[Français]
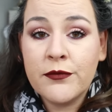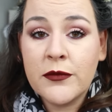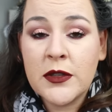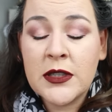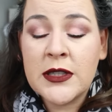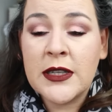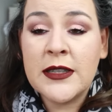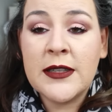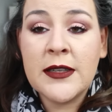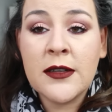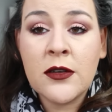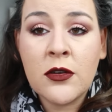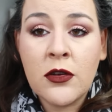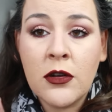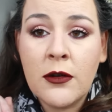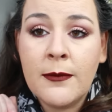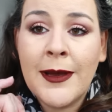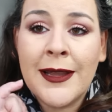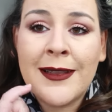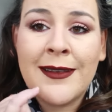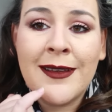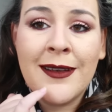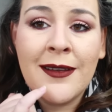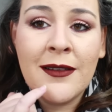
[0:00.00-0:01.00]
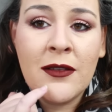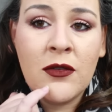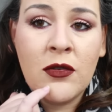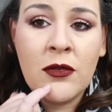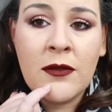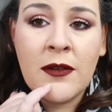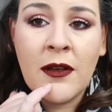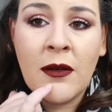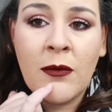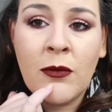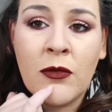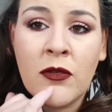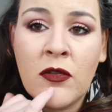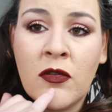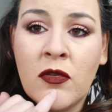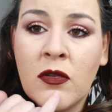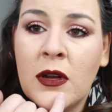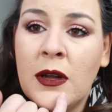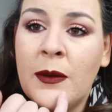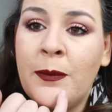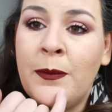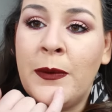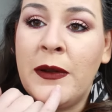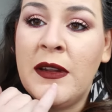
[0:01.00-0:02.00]
C'est-à-dire que le matin, notamment
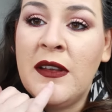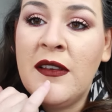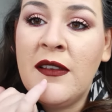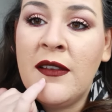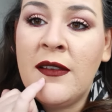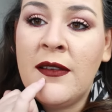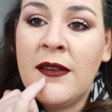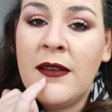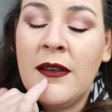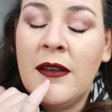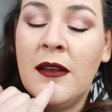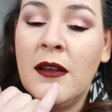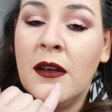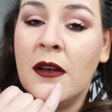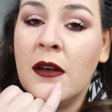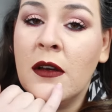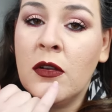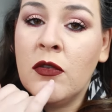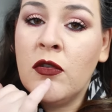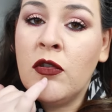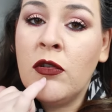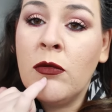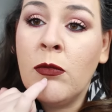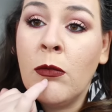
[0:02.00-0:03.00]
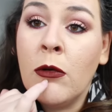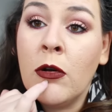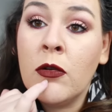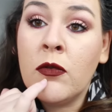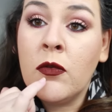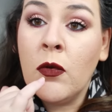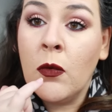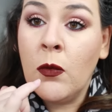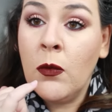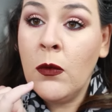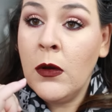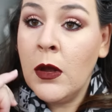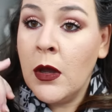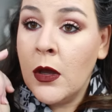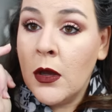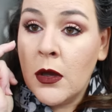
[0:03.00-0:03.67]
sur les plis ici du menton,